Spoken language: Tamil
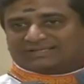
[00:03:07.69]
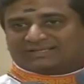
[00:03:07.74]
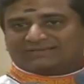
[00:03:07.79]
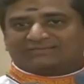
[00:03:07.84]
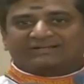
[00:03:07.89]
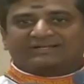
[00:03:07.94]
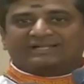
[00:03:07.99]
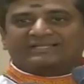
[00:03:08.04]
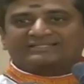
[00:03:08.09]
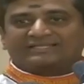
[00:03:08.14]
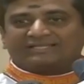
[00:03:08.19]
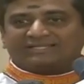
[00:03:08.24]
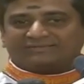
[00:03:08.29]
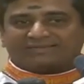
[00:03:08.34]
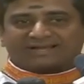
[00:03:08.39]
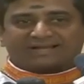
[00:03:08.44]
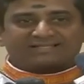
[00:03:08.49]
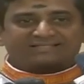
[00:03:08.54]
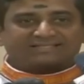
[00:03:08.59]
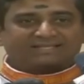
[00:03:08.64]
இவர் கட்சிக்கு
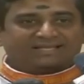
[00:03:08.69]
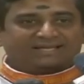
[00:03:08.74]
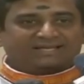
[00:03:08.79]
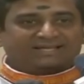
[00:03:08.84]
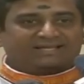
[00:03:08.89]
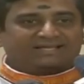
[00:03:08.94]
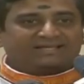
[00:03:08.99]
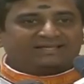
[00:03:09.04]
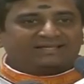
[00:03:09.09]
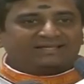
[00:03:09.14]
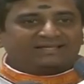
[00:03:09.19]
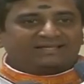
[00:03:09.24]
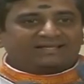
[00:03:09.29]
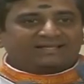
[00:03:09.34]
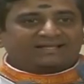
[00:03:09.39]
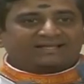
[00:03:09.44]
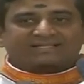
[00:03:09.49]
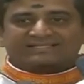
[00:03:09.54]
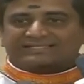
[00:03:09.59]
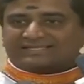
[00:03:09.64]
வேலை செய்யலை
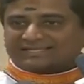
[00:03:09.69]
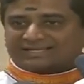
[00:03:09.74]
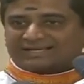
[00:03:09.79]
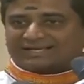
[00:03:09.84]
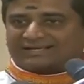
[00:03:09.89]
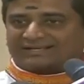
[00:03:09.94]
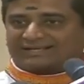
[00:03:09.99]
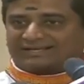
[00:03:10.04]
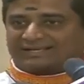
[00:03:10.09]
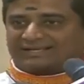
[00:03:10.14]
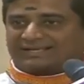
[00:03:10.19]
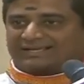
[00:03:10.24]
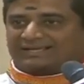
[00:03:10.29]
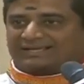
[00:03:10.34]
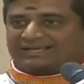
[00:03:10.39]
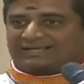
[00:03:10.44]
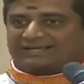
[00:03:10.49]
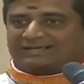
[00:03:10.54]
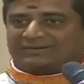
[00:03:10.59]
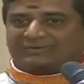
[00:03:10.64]
கட்சிக்காரர் இல்லை
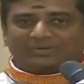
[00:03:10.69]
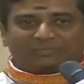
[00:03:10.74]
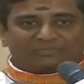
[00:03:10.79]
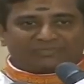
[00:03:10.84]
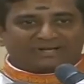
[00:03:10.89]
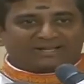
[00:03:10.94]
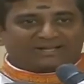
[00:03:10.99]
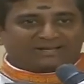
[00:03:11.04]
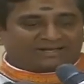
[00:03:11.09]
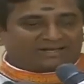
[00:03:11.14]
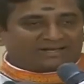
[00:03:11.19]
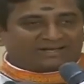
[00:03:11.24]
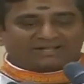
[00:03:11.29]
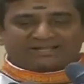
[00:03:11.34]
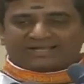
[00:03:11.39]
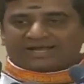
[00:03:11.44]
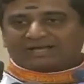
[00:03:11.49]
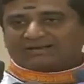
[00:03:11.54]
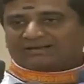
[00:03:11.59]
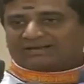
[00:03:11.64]
உறுப்பினர்
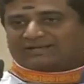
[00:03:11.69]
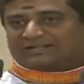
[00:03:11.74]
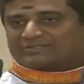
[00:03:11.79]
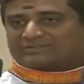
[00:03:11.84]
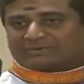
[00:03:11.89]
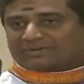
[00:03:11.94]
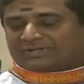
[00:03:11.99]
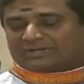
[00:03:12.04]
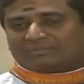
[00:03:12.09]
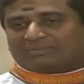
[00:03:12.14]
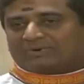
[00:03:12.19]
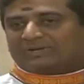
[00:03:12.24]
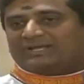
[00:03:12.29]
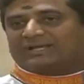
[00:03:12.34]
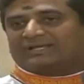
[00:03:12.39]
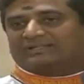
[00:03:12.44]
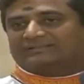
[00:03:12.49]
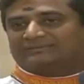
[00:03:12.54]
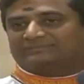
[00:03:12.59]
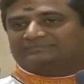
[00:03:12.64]
இல்லைன்னு யாரும் என்னை சொல்லிட
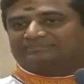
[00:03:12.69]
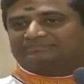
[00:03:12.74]
முடியாது